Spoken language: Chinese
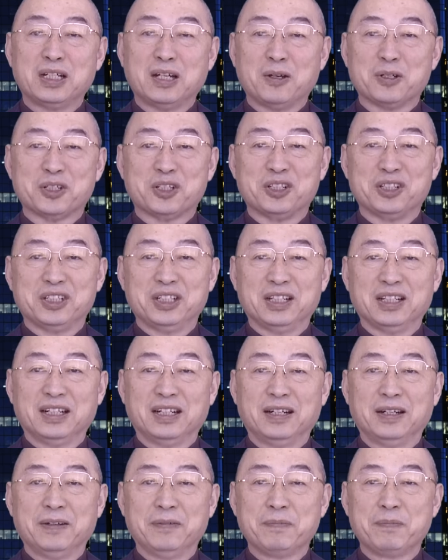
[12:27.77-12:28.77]
少事情
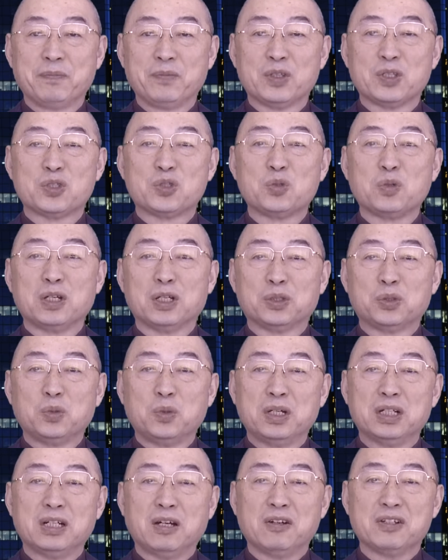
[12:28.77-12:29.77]
啊，做了
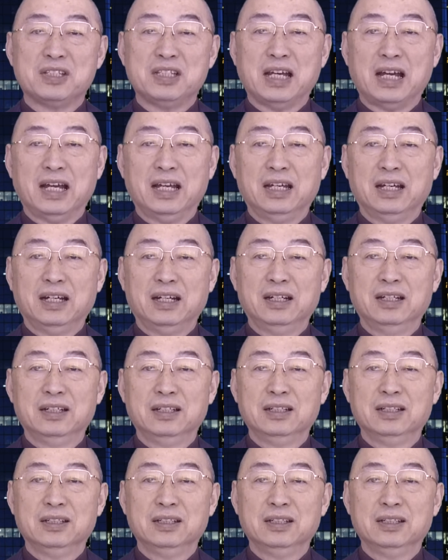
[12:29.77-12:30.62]
多少假呀，